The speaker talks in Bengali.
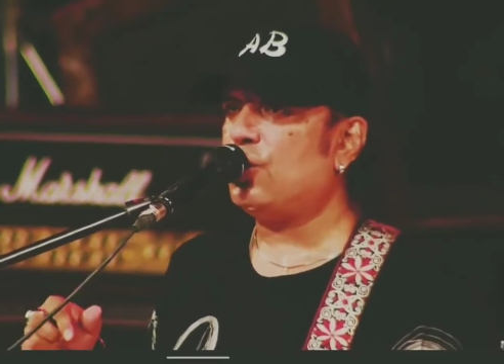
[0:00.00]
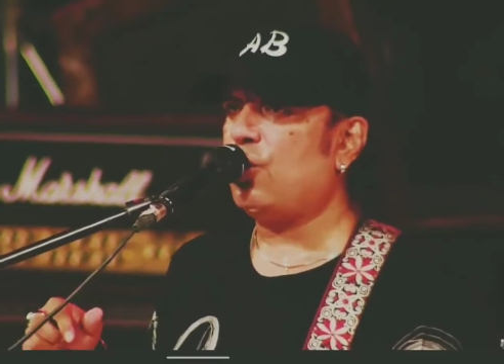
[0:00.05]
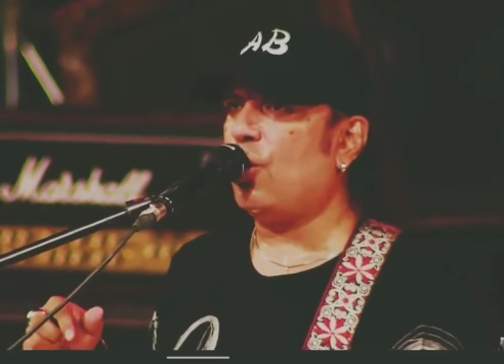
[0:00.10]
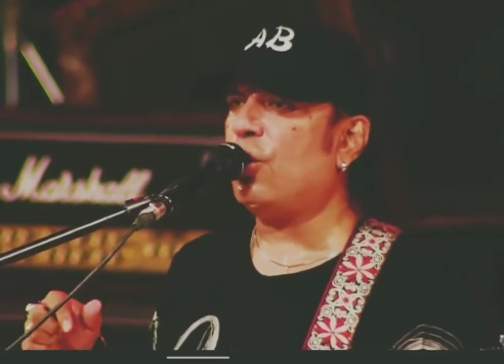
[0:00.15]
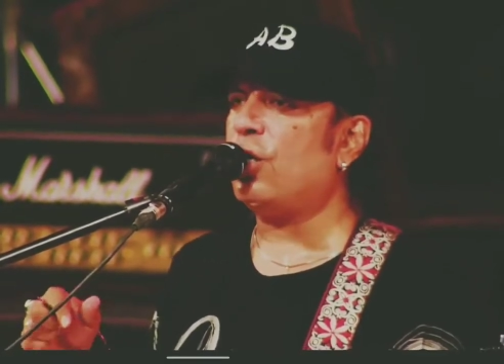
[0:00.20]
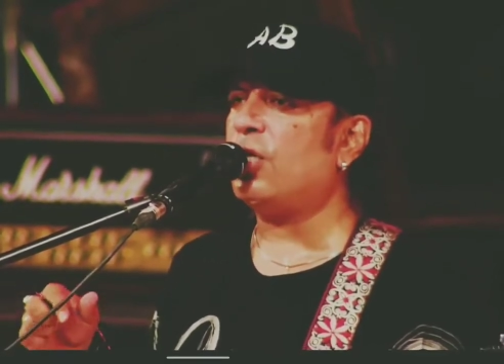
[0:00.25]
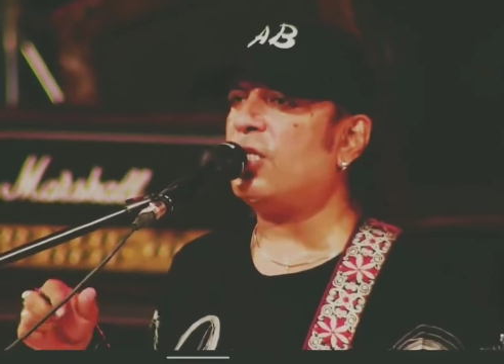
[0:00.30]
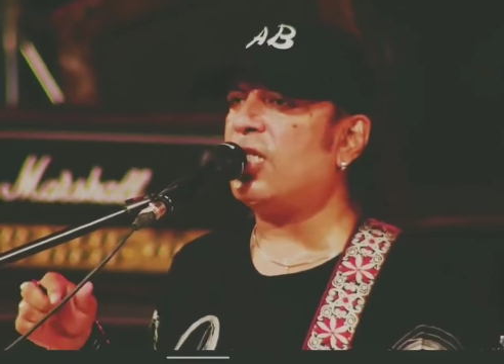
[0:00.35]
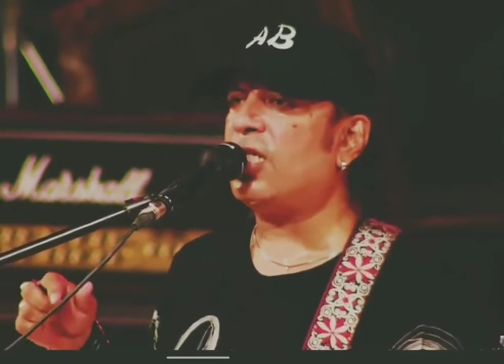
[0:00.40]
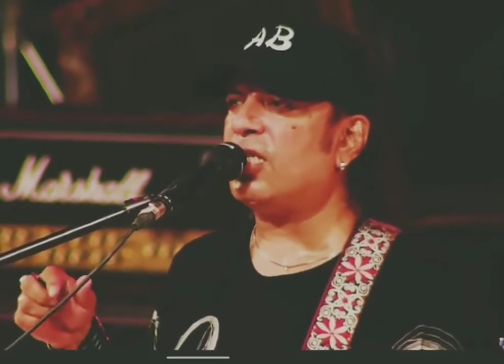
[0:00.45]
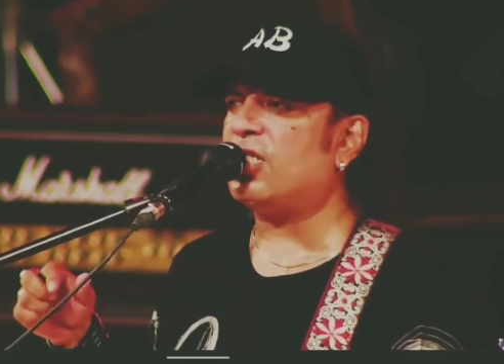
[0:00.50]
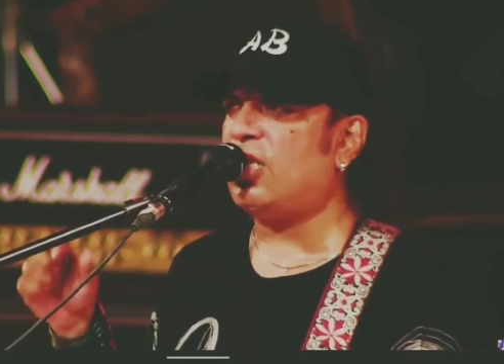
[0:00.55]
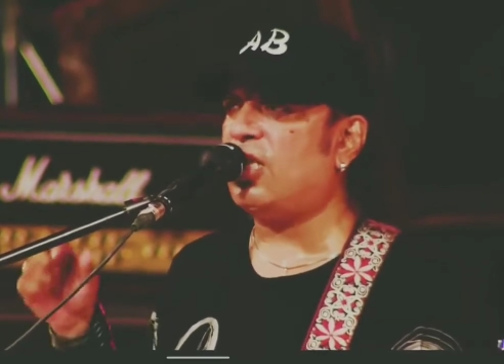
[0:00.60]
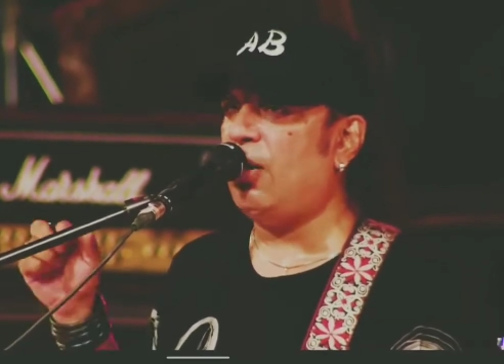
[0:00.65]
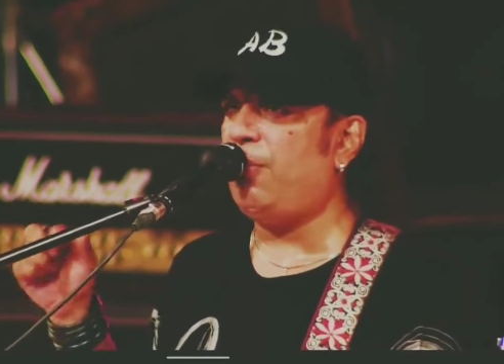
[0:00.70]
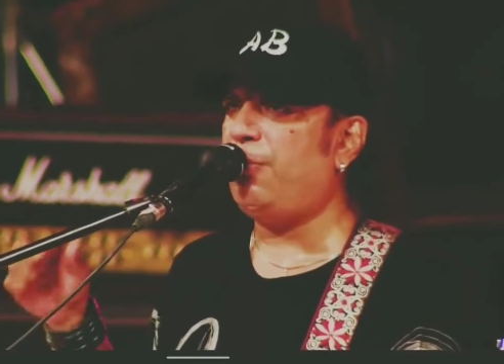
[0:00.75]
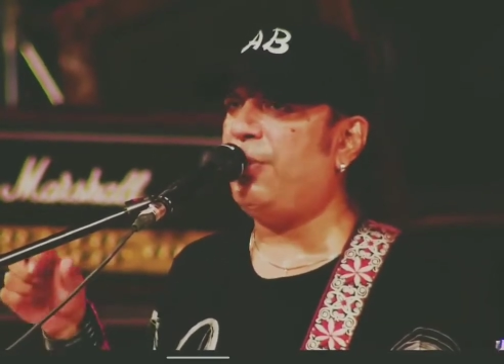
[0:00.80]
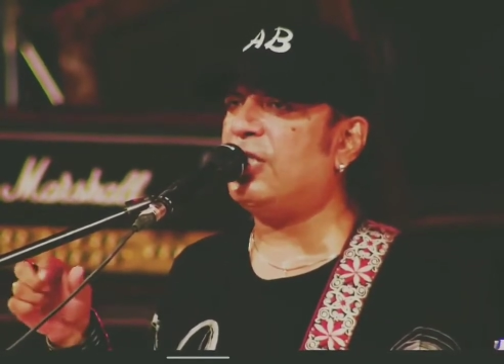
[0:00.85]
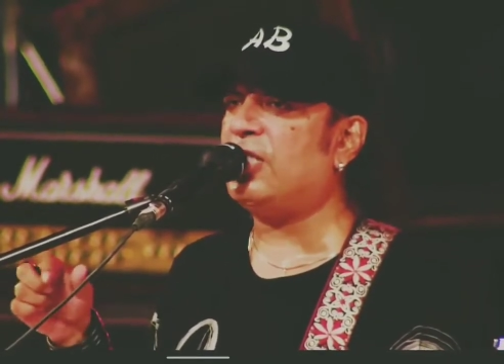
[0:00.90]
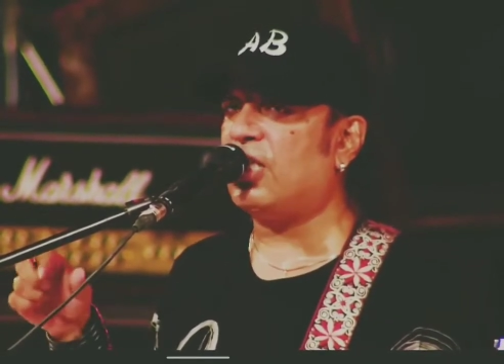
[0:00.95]
সঙ্গীতের
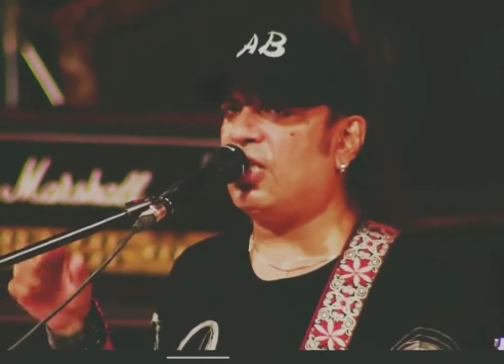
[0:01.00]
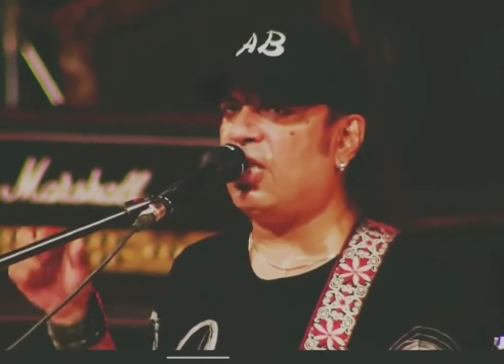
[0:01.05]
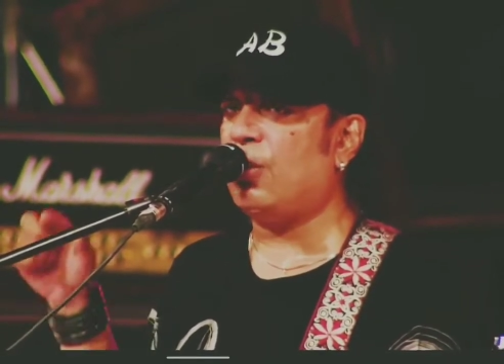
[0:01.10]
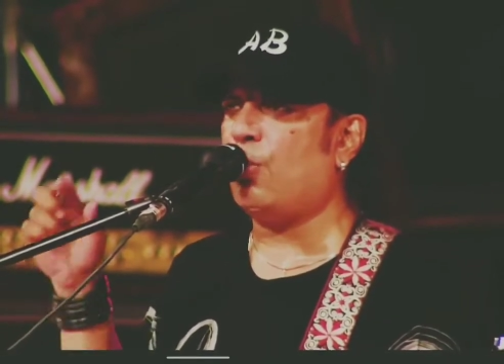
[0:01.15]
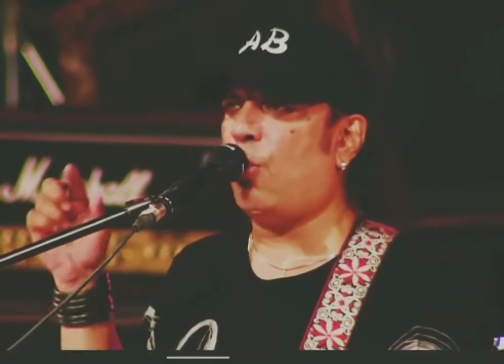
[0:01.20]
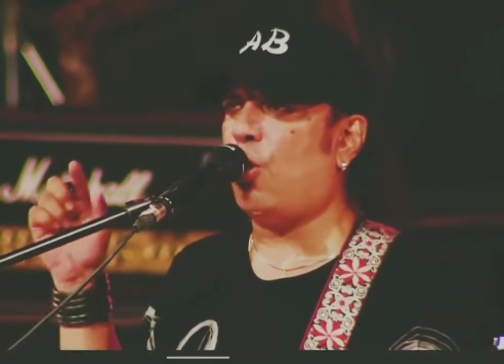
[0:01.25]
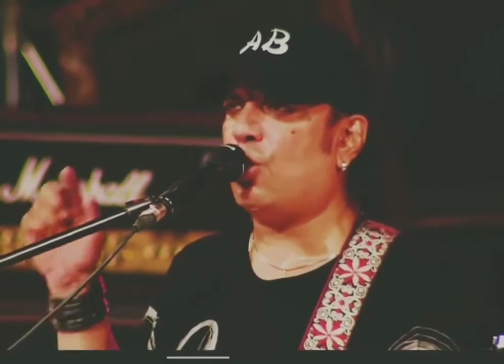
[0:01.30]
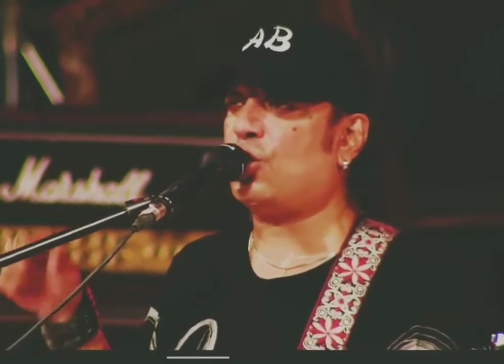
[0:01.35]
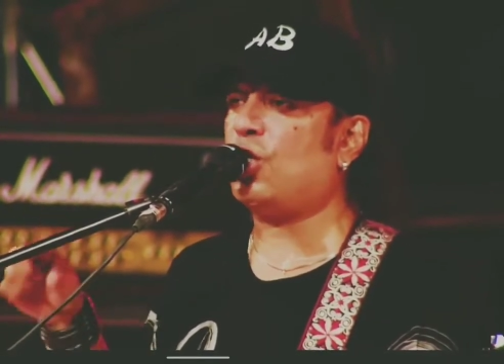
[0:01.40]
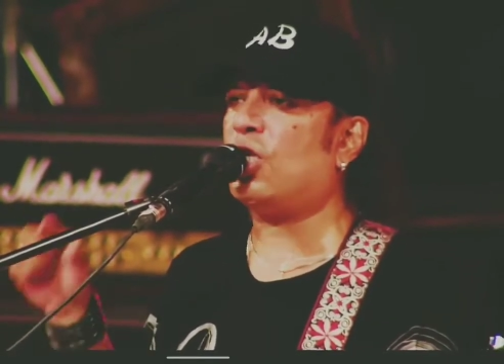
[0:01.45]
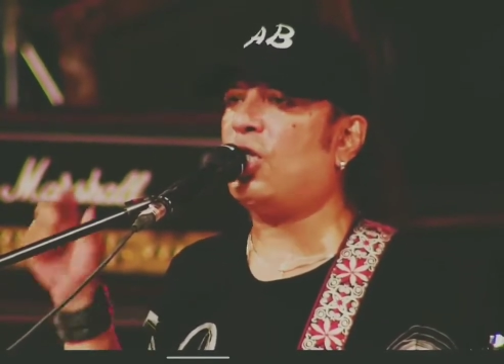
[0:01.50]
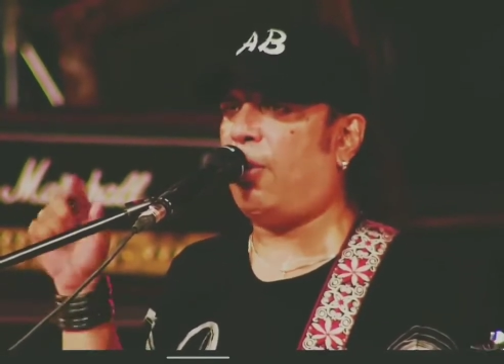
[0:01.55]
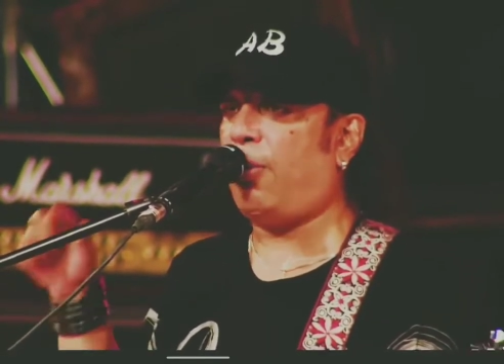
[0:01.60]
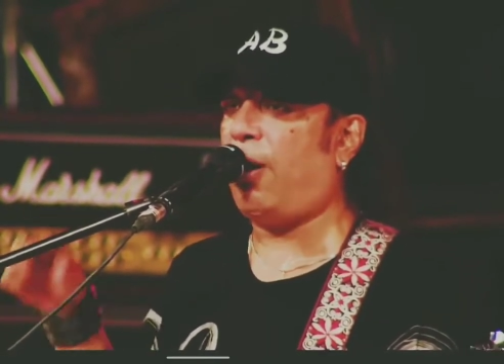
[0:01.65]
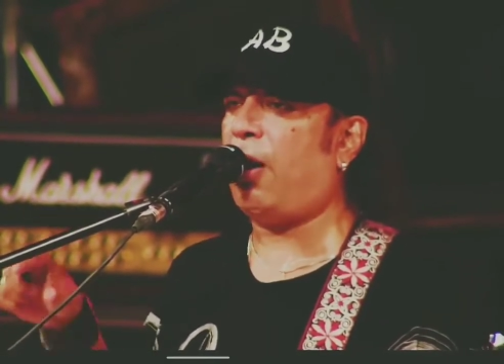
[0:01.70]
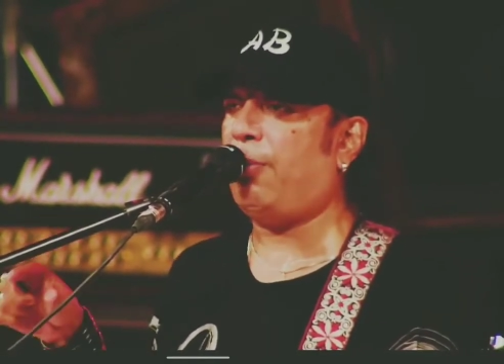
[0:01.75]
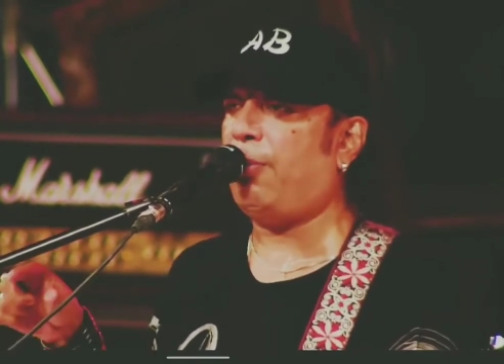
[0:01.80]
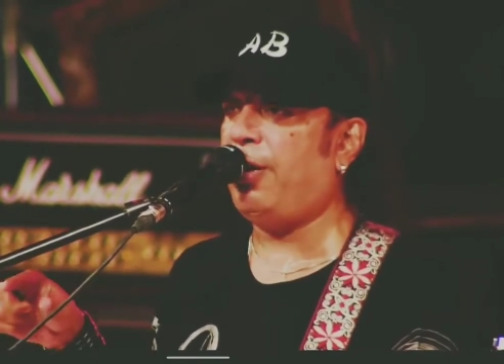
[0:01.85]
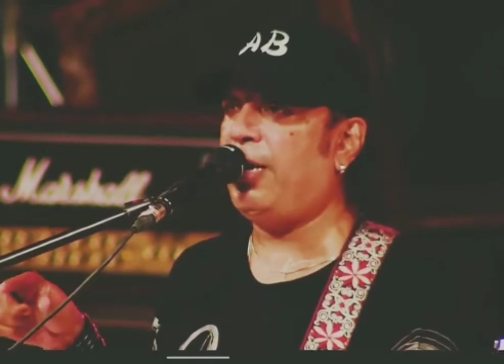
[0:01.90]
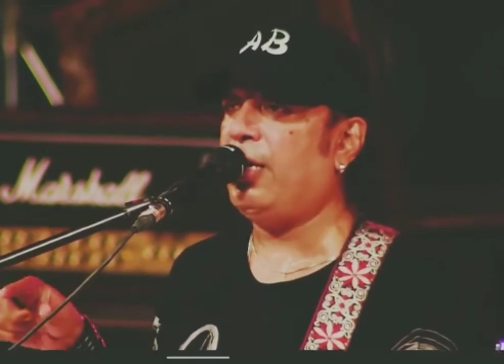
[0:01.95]
শিল্পীর যেদিন মর্যাদা
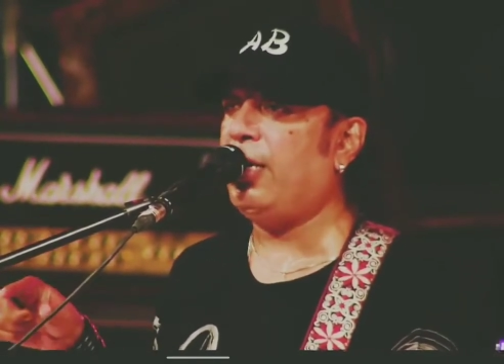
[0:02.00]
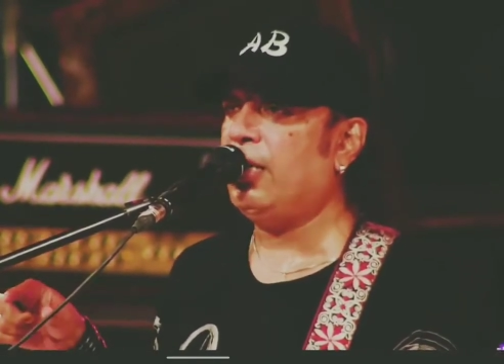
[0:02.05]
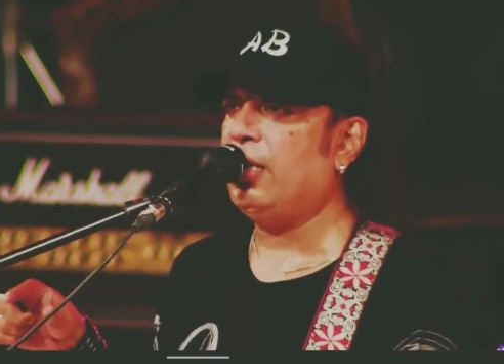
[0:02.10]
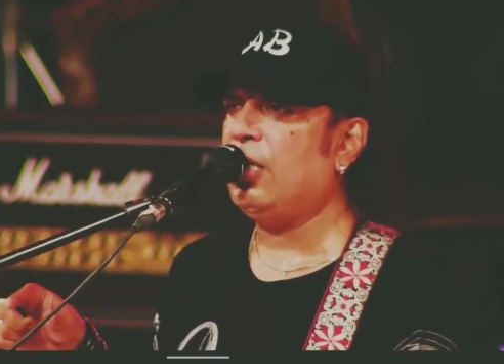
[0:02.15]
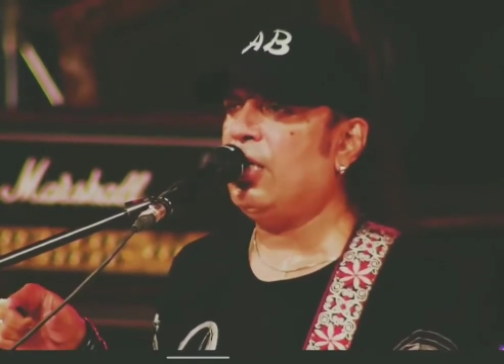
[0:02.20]
বাড়বে